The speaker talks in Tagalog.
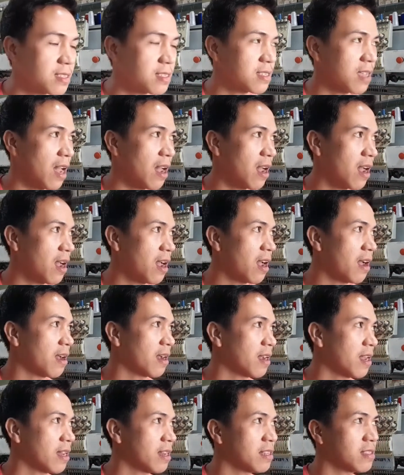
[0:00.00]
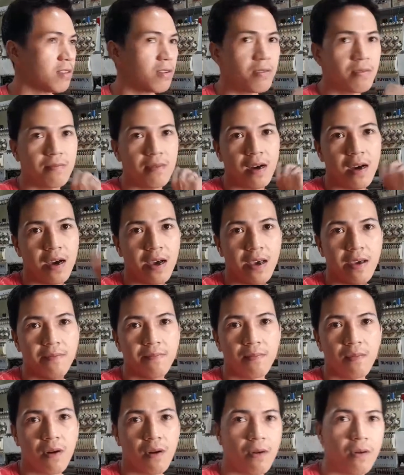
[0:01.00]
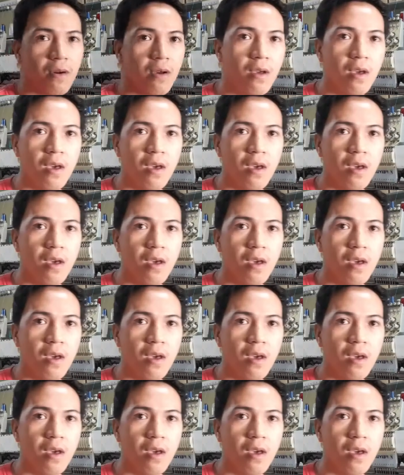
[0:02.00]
sa ganitong mga embro